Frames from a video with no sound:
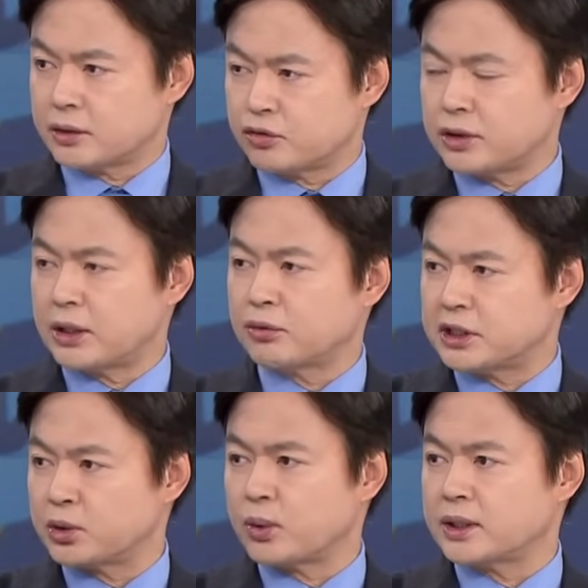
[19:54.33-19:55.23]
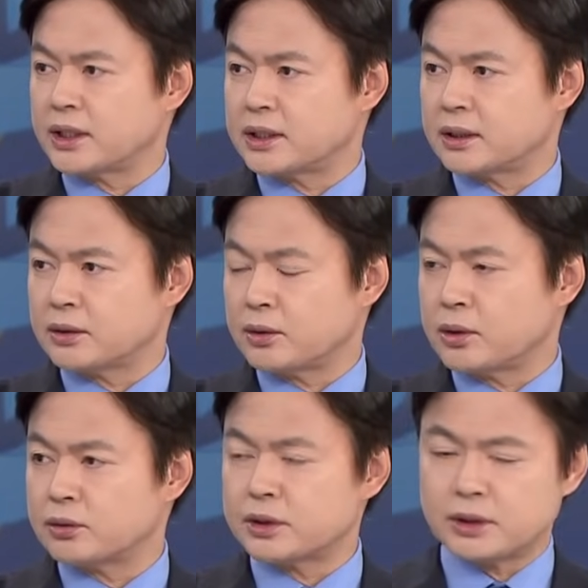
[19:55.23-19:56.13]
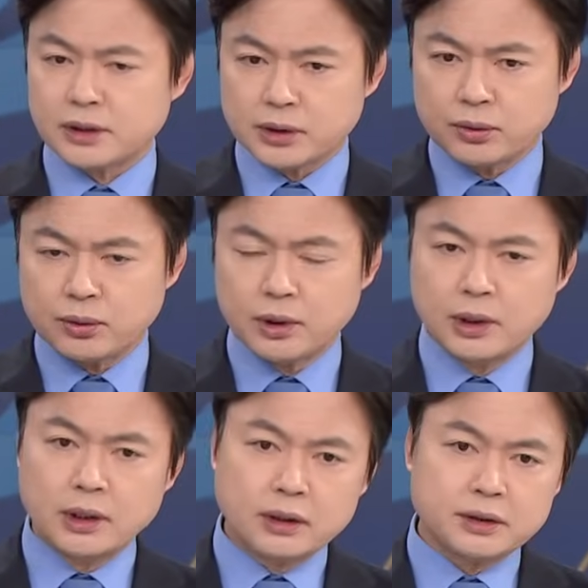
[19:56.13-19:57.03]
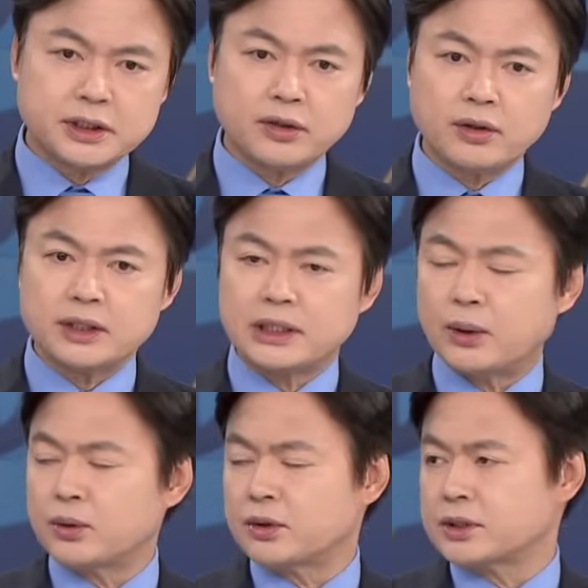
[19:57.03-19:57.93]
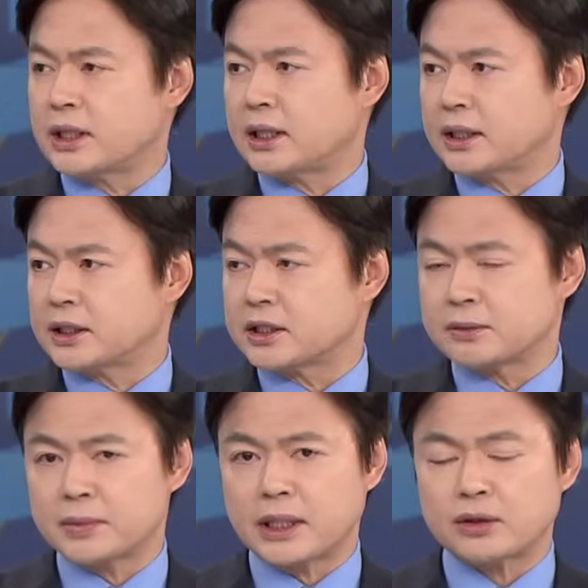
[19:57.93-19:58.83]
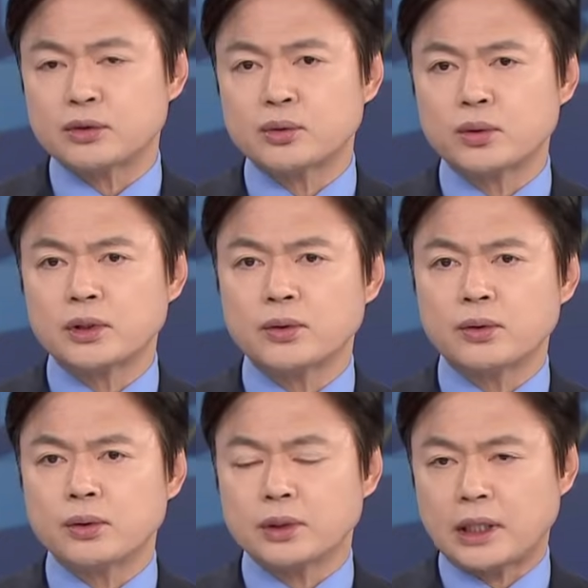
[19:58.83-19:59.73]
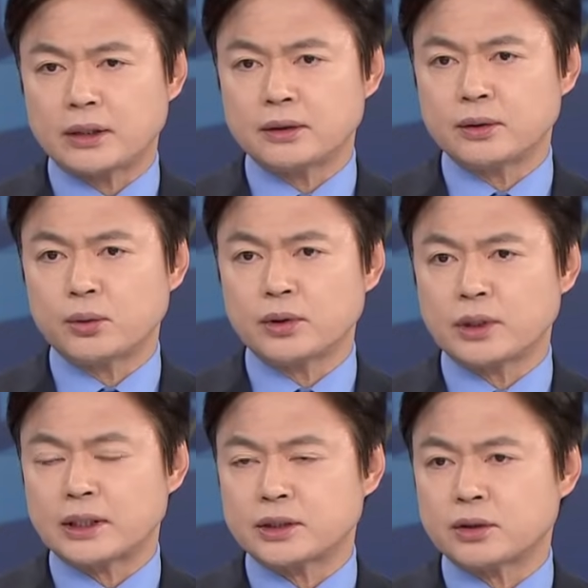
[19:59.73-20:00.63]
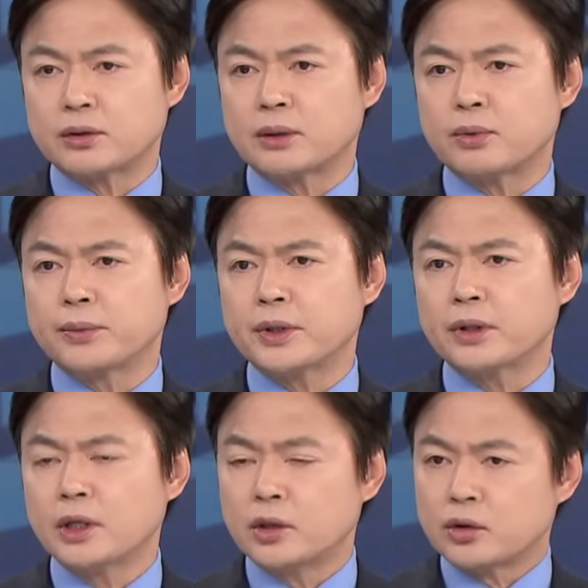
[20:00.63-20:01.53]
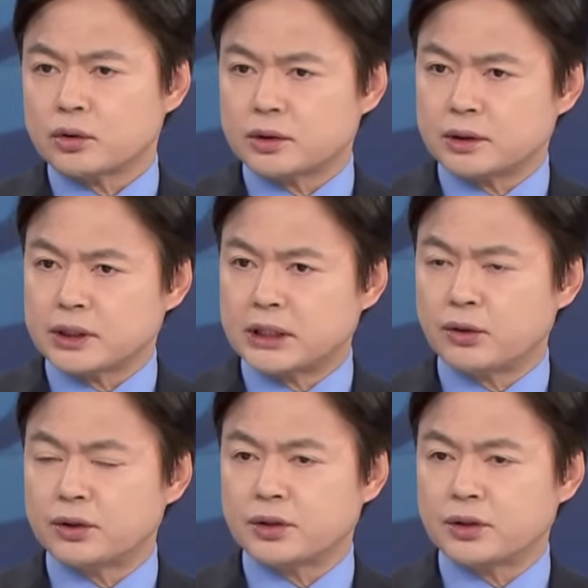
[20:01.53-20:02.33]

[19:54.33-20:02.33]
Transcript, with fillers: 수사하고 기소까지 하고 실제로 그 실형까지 나온 그런 상황 아니겠습니까? 같은 논리로 같은 논리로 갖다 접근해 보면 지금 김건희